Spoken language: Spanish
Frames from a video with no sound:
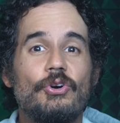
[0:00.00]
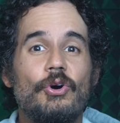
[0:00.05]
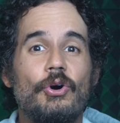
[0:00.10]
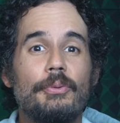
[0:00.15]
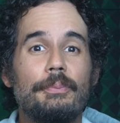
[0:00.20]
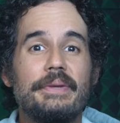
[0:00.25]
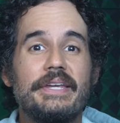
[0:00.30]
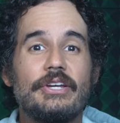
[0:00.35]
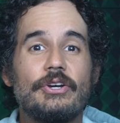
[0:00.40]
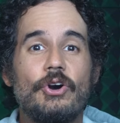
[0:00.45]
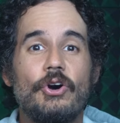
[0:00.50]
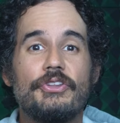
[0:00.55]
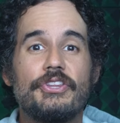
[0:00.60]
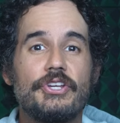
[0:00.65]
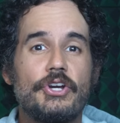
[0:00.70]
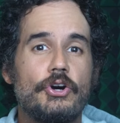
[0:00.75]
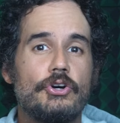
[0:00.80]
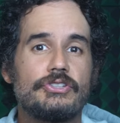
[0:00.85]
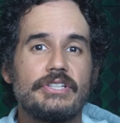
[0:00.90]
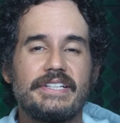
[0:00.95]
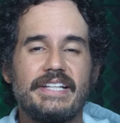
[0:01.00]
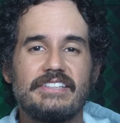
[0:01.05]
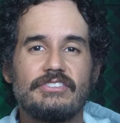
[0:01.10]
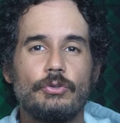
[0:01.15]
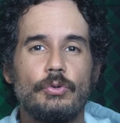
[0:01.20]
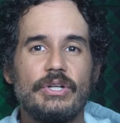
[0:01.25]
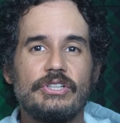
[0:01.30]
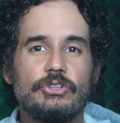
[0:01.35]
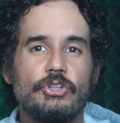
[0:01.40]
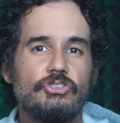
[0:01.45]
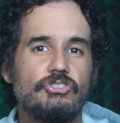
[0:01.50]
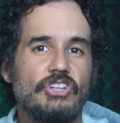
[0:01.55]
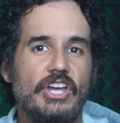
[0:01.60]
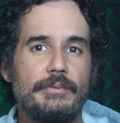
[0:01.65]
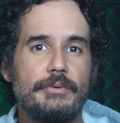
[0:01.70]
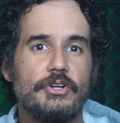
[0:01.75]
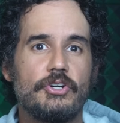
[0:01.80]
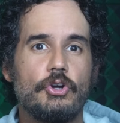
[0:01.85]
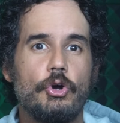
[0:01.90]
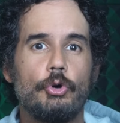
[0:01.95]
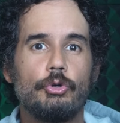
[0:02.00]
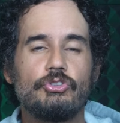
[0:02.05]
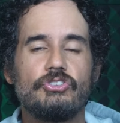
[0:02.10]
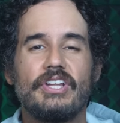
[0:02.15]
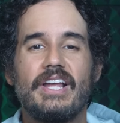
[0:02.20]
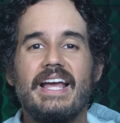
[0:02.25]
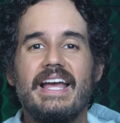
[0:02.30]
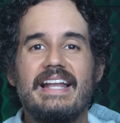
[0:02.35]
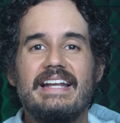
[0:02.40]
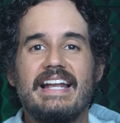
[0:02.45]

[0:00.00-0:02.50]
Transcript: con mi código de descuento CyberGhost,